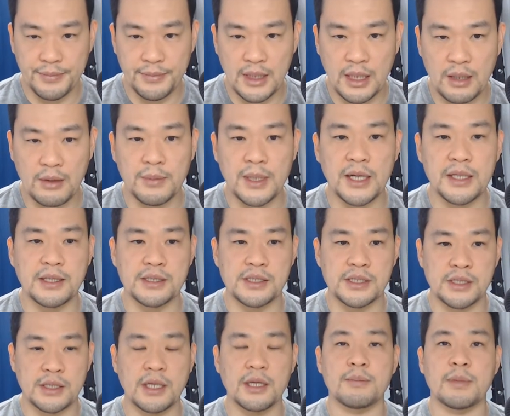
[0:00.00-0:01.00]
ね、お前た
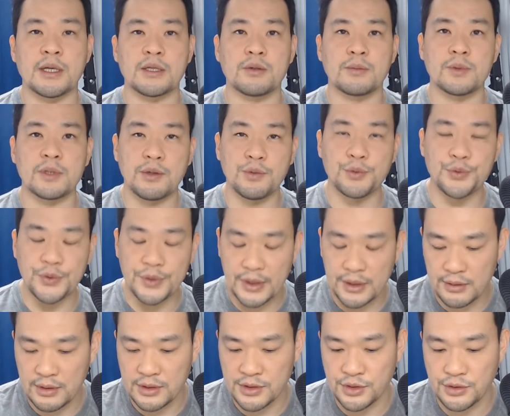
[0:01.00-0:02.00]
ちね、まともな大人っ
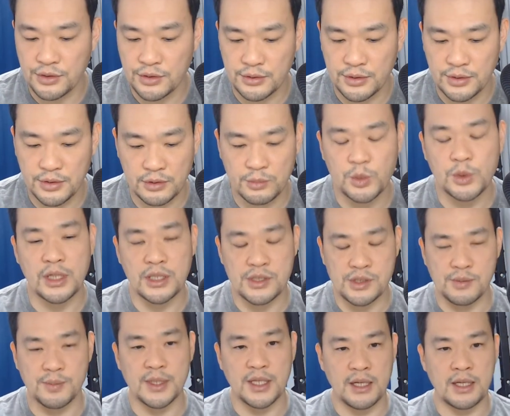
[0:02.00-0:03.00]
ていうのは就職するもんだ
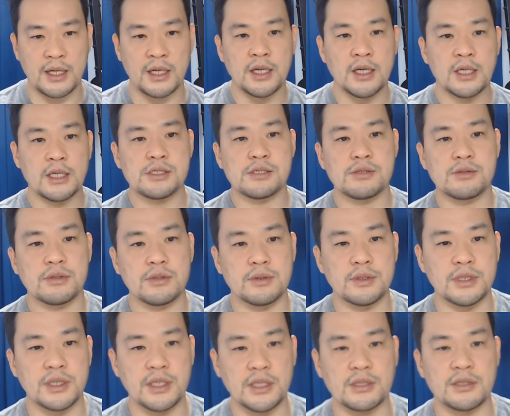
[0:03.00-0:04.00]
ぞ、みたいな。それ
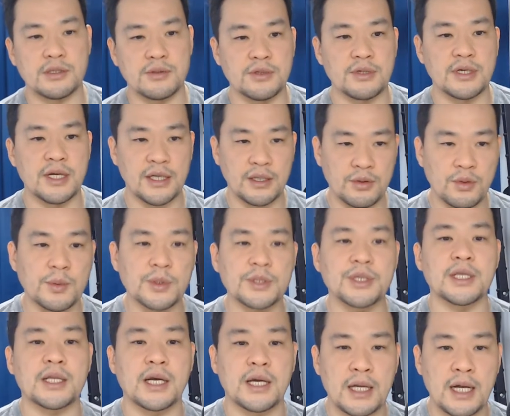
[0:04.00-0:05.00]
にクソくらいと思っ
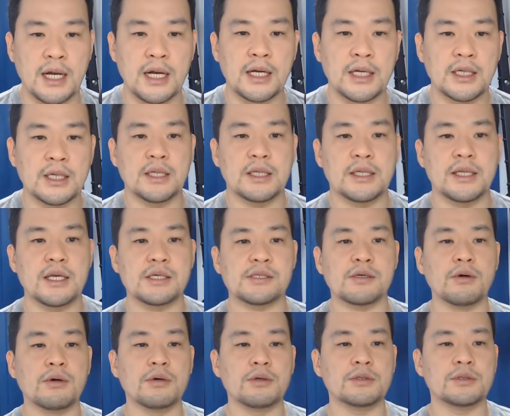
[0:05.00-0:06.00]
てたから。で、
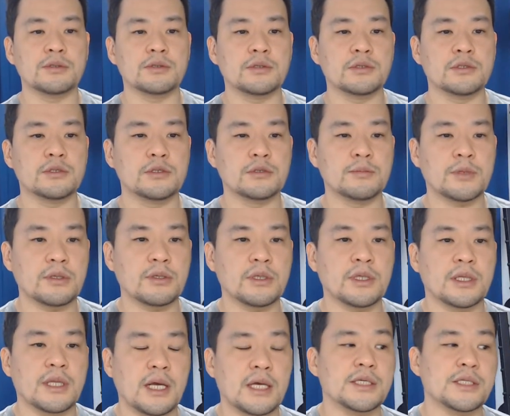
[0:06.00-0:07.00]
そういうもの
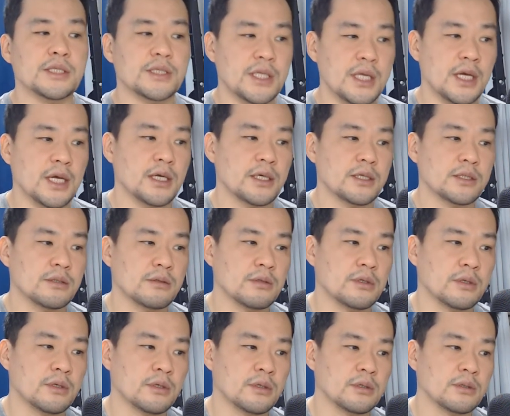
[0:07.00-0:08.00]
に対して、そ
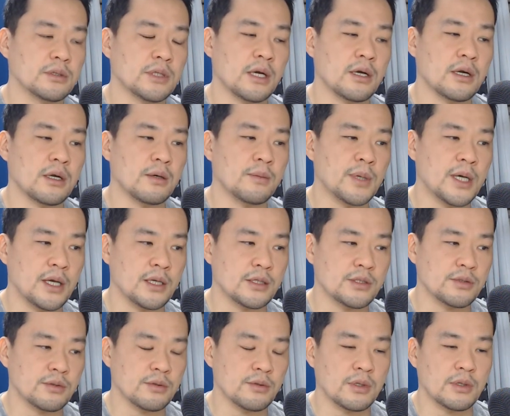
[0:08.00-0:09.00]
の、だからお前
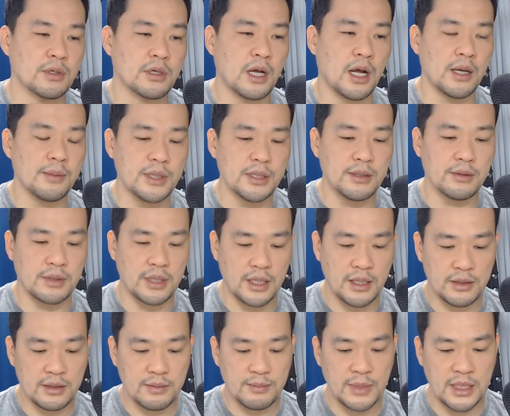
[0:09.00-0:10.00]
ちょっと髪をね、
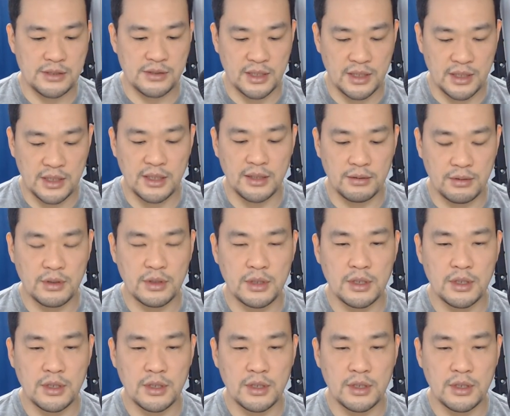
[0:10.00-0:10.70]
まずは切れと。